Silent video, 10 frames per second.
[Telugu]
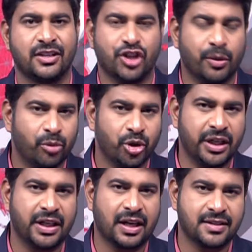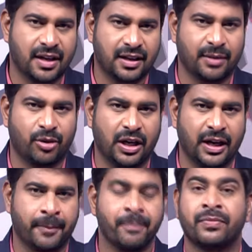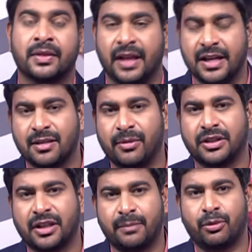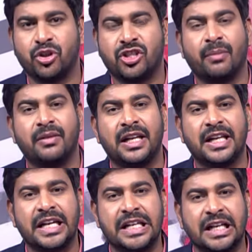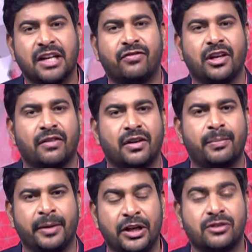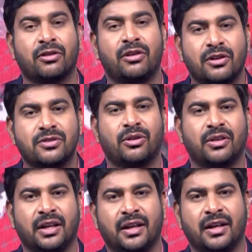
జమ్మూ ఎన్నికల సంగతి ఏమో కానీ దేశమంతటా ఇప్పుడు జమిలీ ఎన్నికల ఫీవర్ పీక్స్లో నడుస్తోంది